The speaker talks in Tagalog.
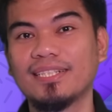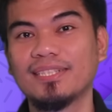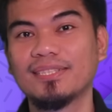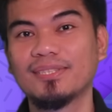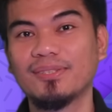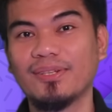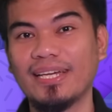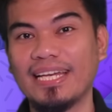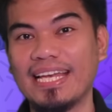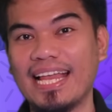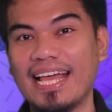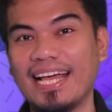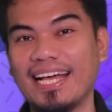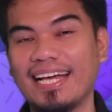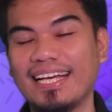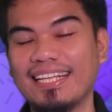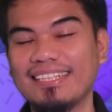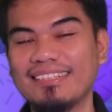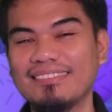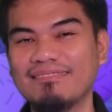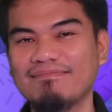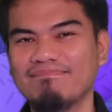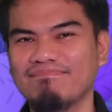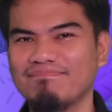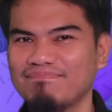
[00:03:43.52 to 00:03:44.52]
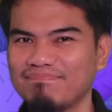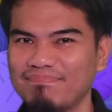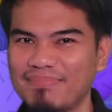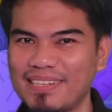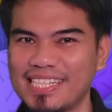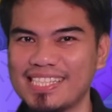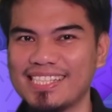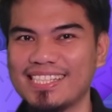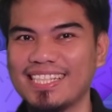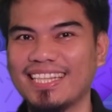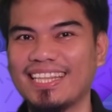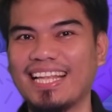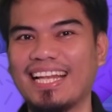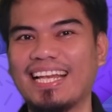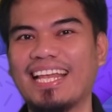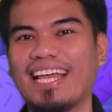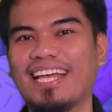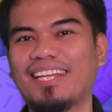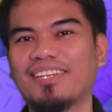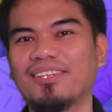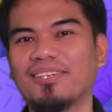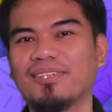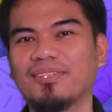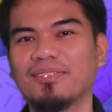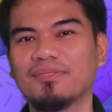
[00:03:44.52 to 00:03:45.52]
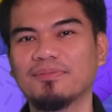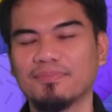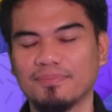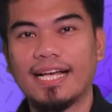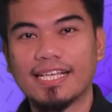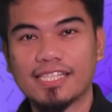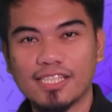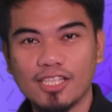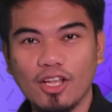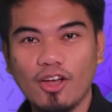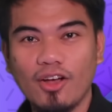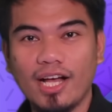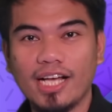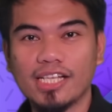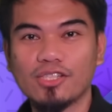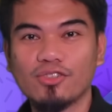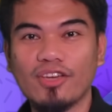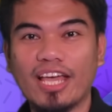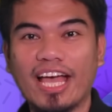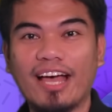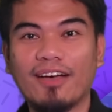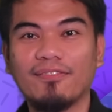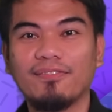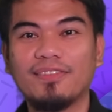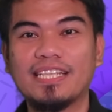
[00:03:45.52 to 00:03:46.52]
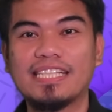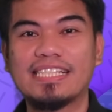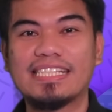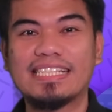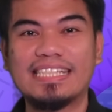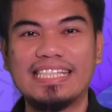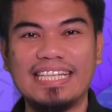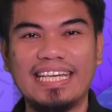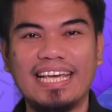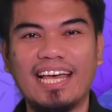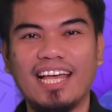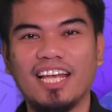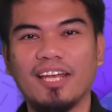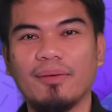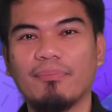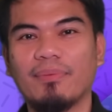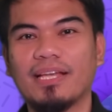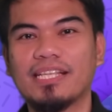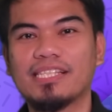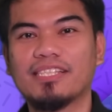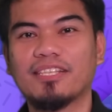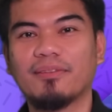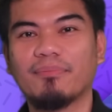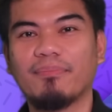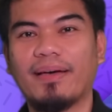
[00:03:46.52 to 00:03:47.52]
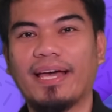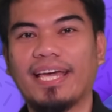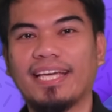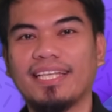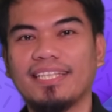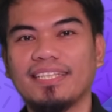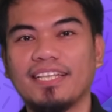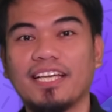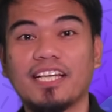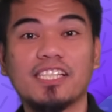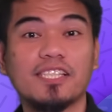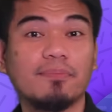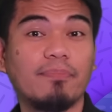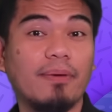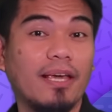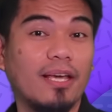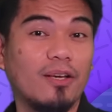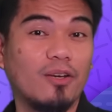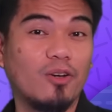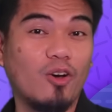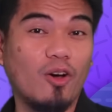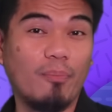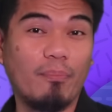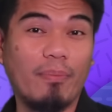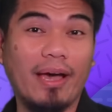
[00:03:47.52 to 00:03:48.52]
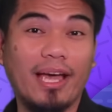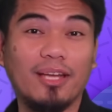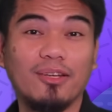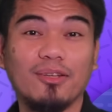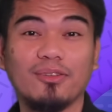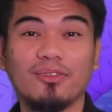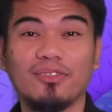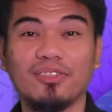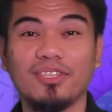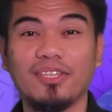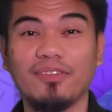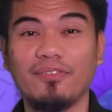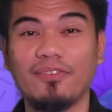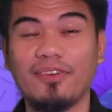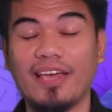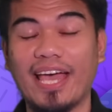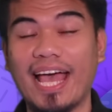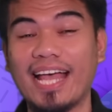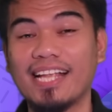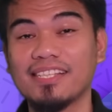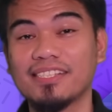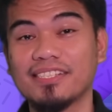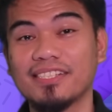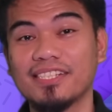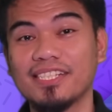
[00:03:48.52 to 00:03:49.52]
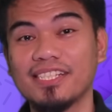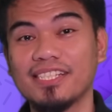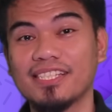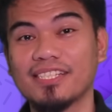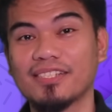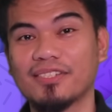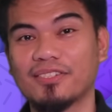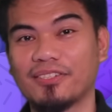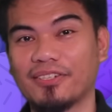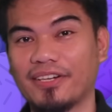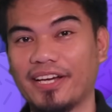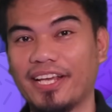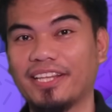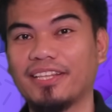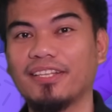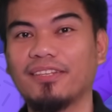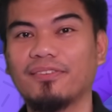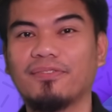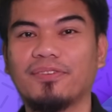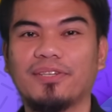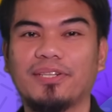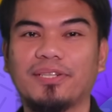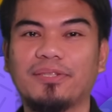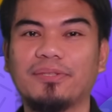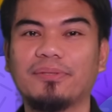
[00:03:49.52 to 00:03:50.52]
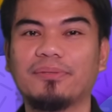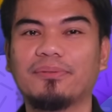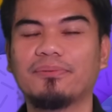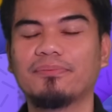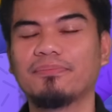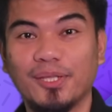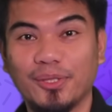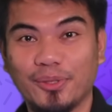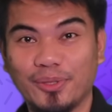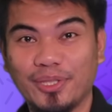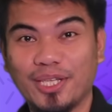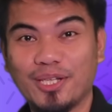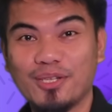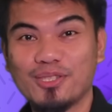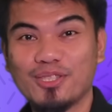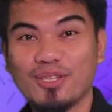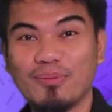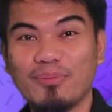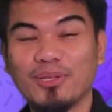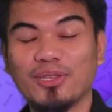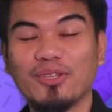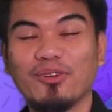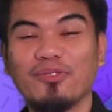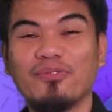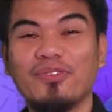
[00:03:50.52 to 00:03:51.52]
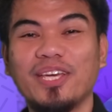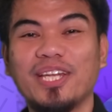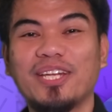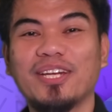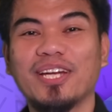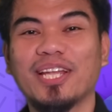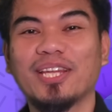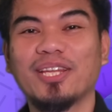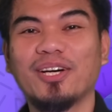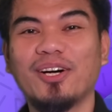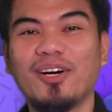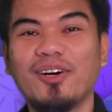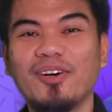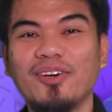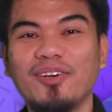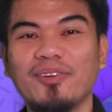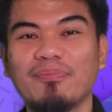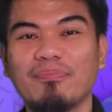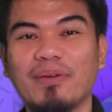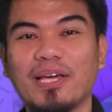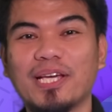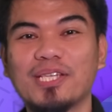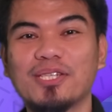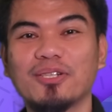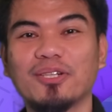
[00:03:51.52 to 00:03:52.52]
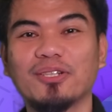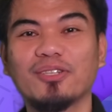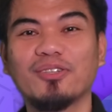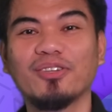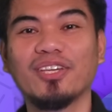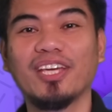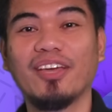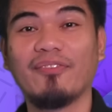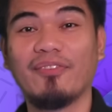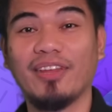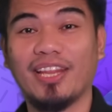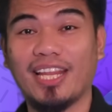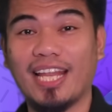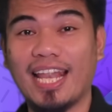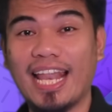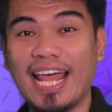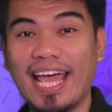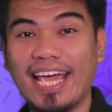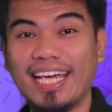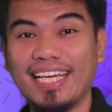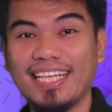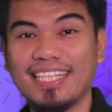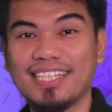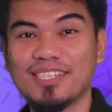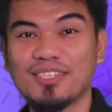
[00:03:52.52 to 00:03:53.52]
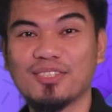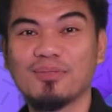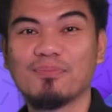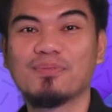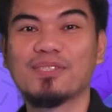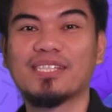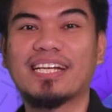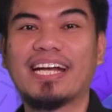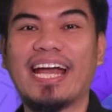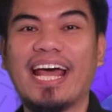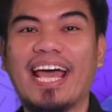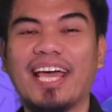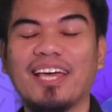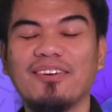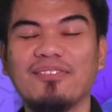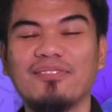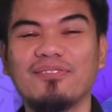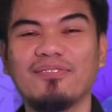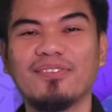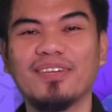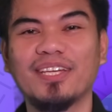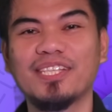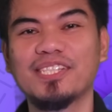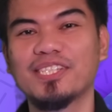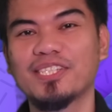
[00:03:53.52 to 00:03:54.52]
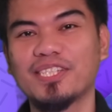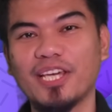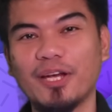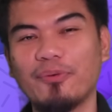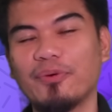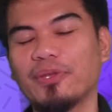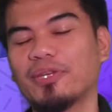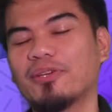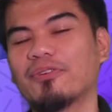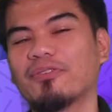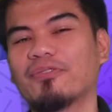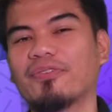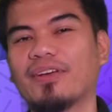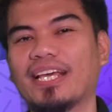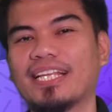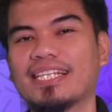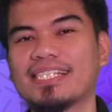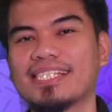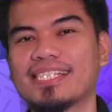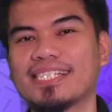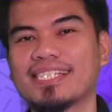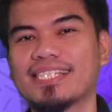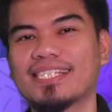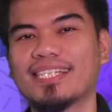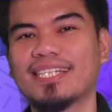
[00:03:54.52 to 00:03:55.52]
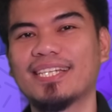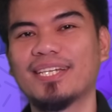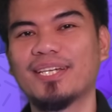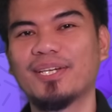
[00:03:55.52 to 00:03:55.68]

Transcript: So kailangan mas detalyado. As long as you have these key elements in mind, expect co-pilot to give you answers created for you. Kung nagustuhan mo tong video na to, make sure to give it a like, subscribe, and share with your friends.